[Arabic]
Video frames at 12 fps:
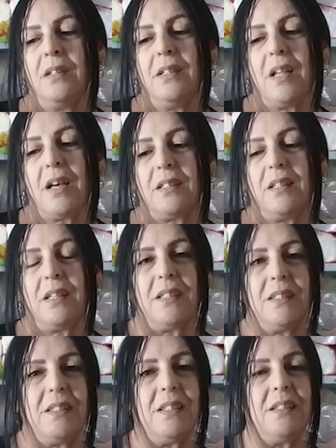لاقدر
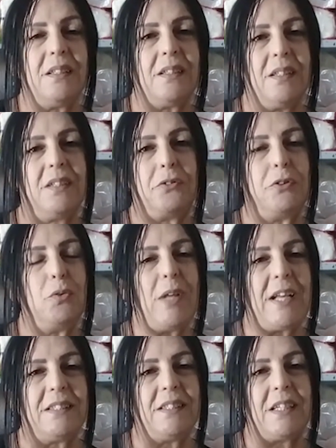اني اكفي
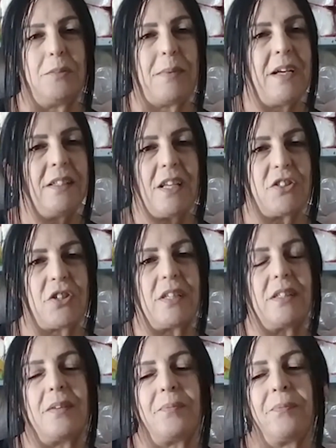ولادي يعني ما احتاج
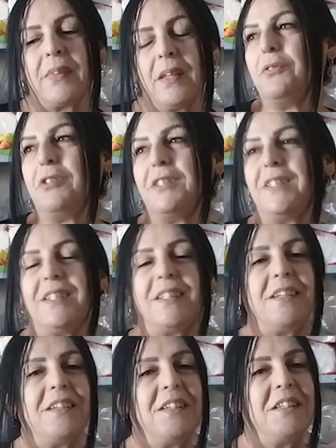حدا فترة
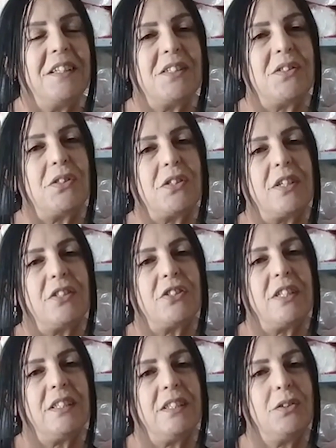تعرضت للسرقة
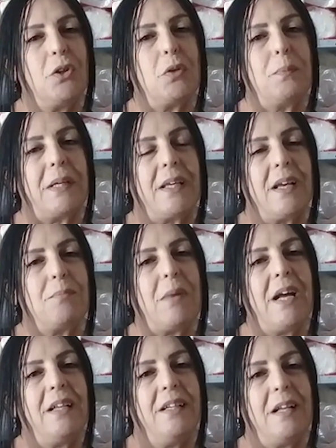رجعت انه عقب ما كان
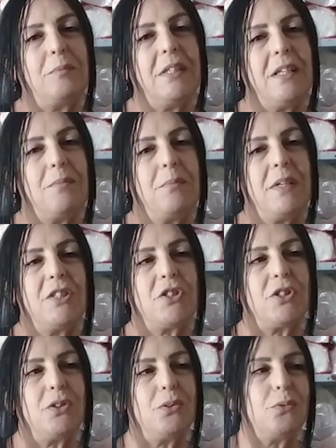محلي الحمد لله
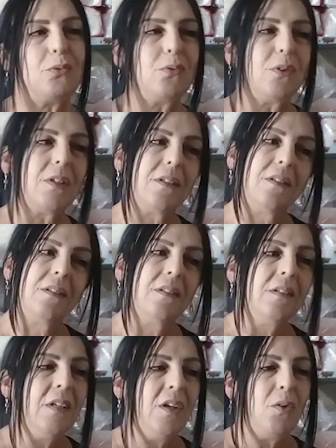مبلشي
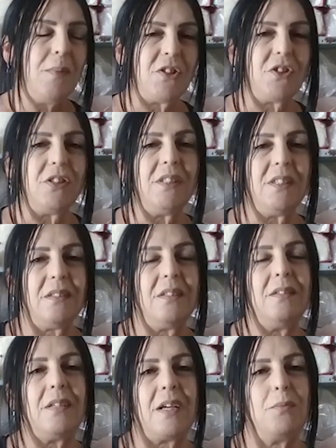وماشية
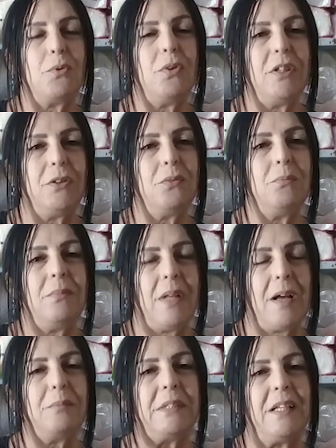يعني بقول انه
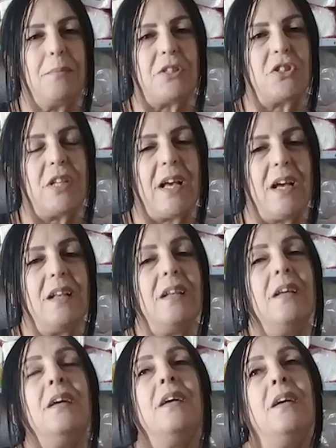الحمد لله ماشي الحال
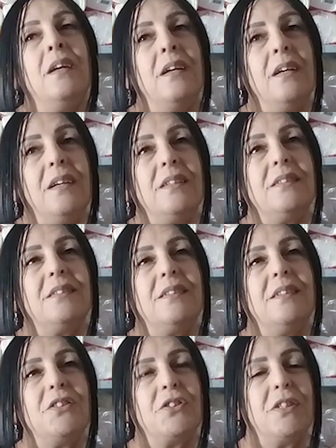
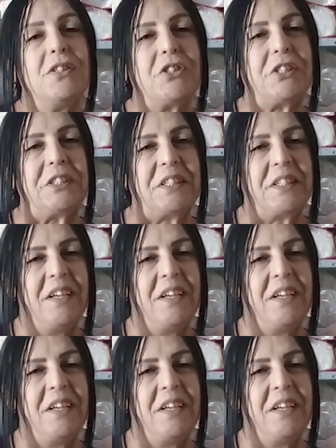رجعت رجعت